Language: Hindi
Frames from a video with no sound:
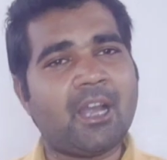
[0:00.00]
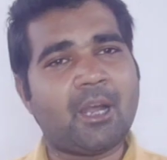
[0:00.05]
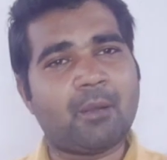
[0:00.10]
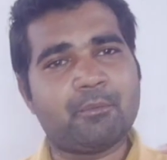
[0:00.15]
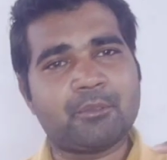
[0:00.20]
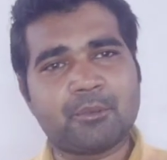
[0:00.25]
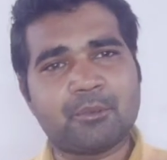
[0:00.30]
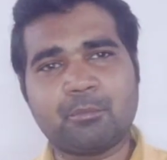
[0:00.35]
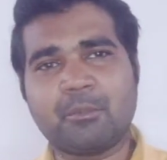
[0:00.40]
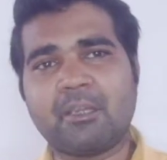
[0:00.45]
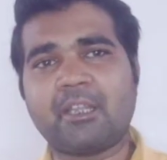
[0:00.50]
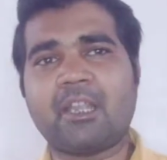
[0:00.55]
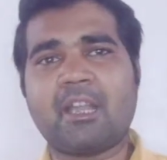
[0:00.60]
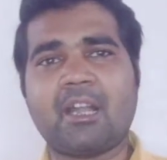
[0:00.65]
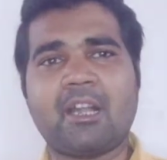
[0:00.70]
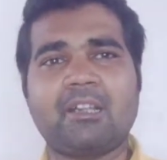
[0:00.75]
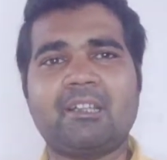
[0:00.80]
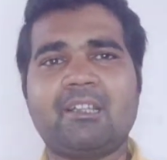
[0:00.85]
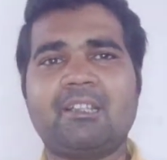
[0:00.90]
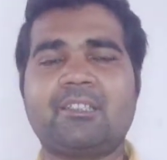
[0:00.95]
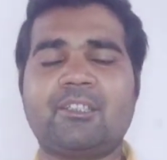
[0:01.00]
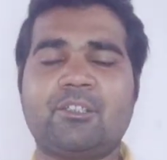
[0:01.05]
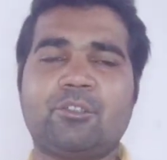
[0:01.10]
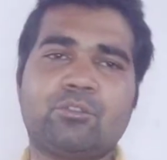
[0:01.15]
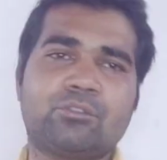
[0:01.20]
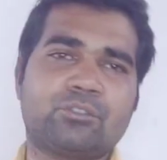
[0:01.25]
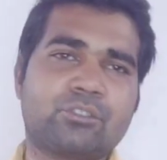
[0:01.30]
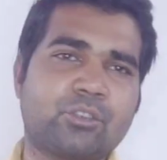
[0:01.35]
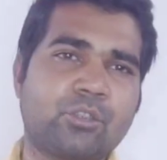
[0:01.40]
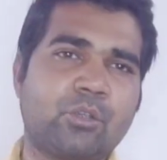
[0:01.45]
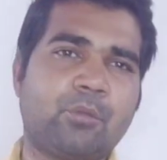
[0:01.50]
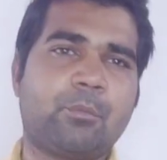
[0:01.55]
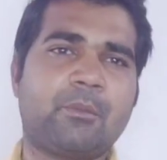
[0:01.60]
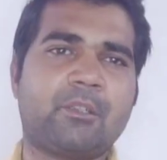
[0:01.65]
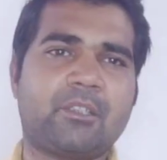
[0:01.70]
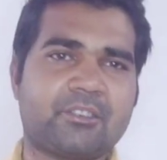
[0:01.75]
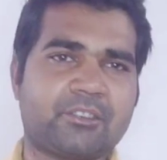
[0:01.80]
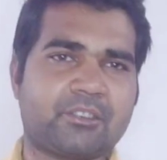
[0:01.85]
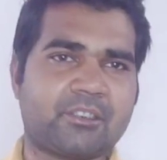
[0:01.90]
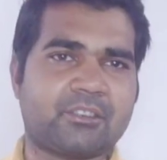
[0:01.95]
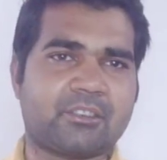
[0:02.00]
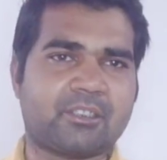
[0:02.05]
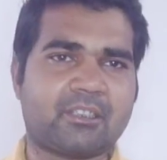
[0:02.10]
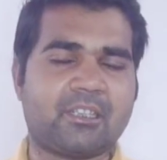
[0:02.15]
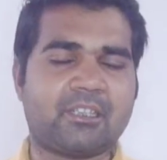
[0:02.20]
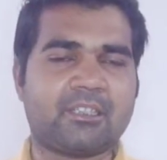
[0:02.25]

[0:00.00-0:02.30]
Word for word: अब इसमें क्या गलत है उसके ऊपर डिस्कशन